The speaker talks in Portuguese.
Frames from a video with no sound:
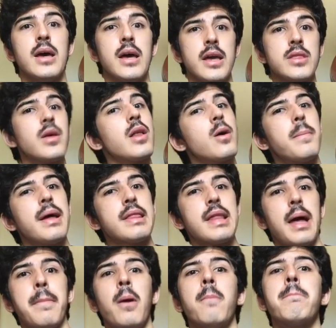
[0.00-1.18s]
Então ela começa a
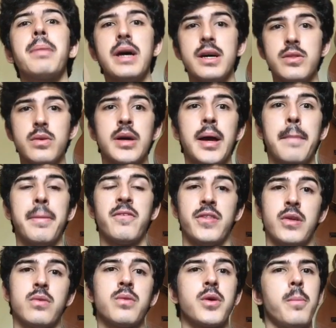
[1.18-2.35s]
armar um plano para fazer
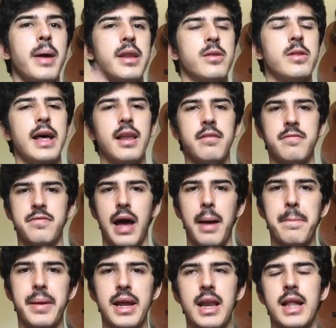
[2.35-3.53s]
com que o marido dela vá
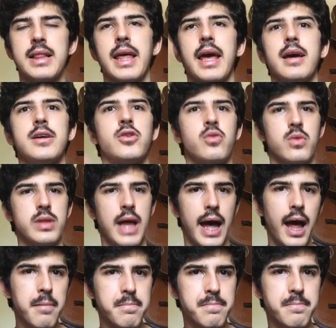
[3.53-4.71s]
para a Inglaterra
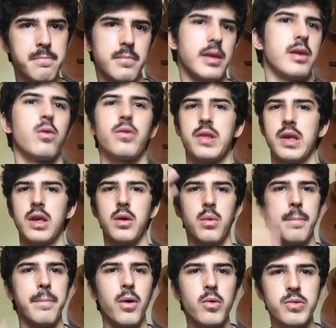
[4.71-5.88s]
estudar, eh, conseguir uma
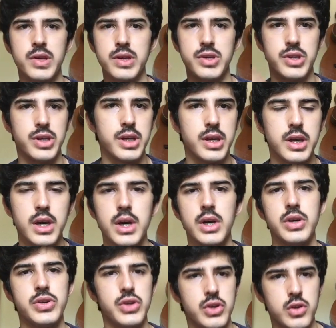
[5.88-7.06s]
bolsa de,
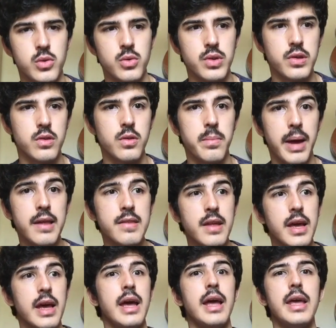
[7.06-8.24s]
de estudos e tudo mais,
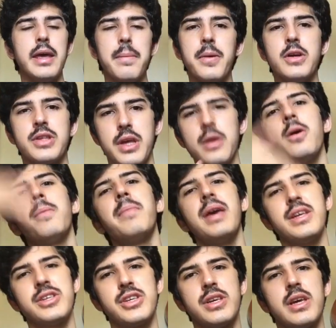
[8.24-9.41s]
e
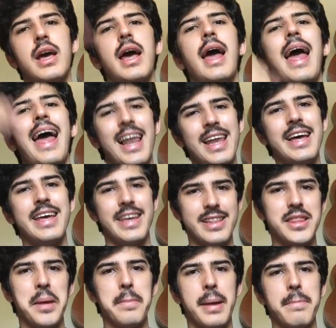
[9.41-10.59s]
posteriormente ela ir
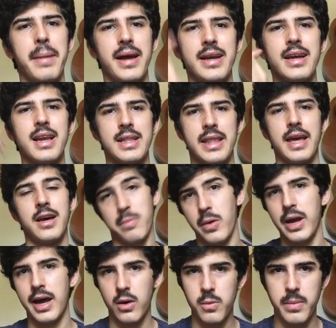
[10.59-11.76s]
também para a Inglaterra
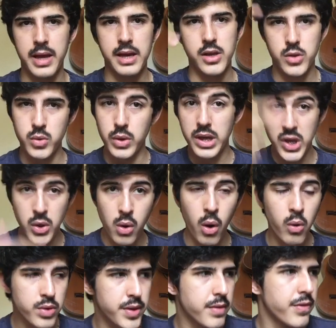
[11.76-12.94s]
morar com o marido e com
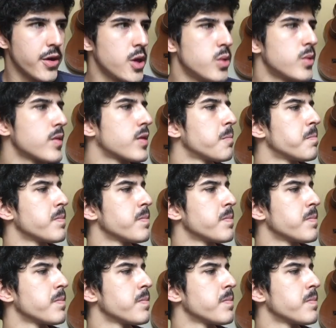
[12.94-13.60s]
os filhos.